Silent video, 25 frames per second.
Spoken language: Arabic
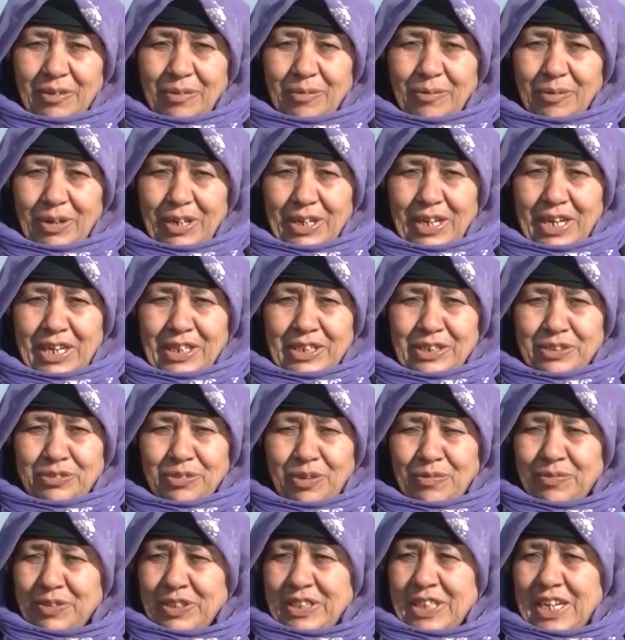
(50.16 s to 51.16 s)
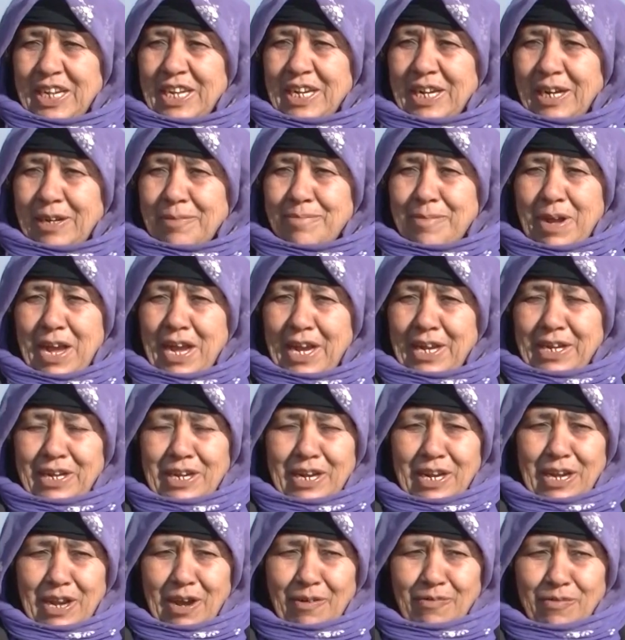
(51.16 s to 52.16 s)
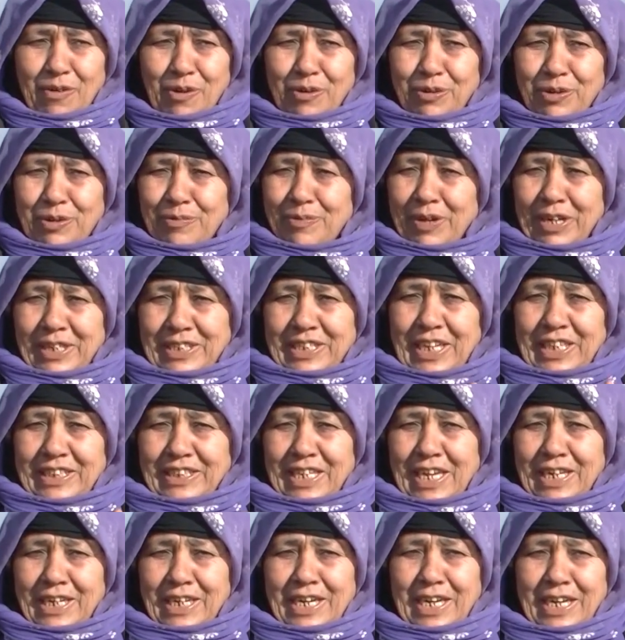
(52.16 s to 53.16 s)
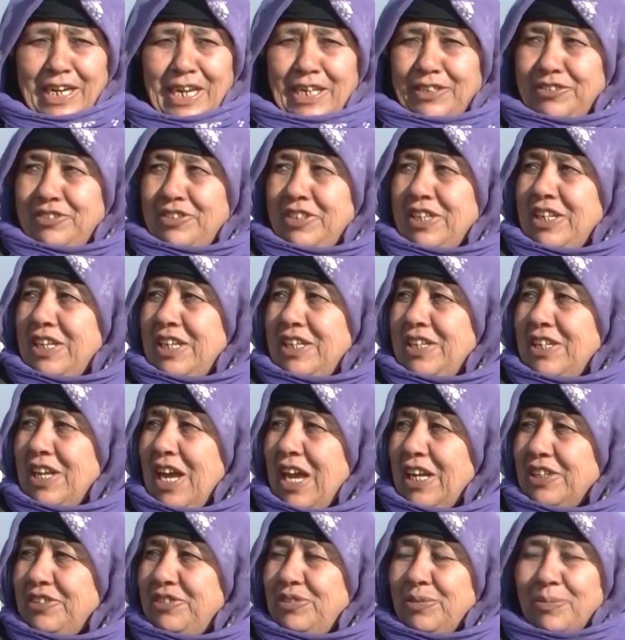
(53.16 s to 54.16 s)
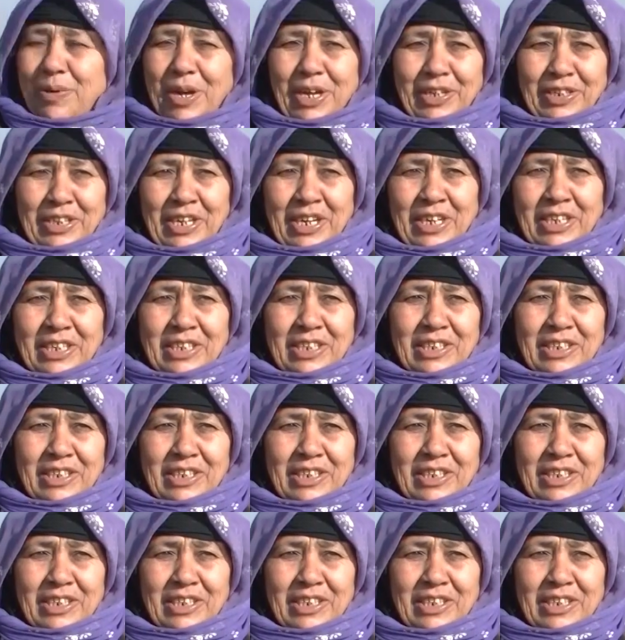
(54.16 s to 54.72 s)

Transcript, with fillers: والله شوفت عينك ما عندنا لا فوقنا ولا تحتنا غير هالجوادر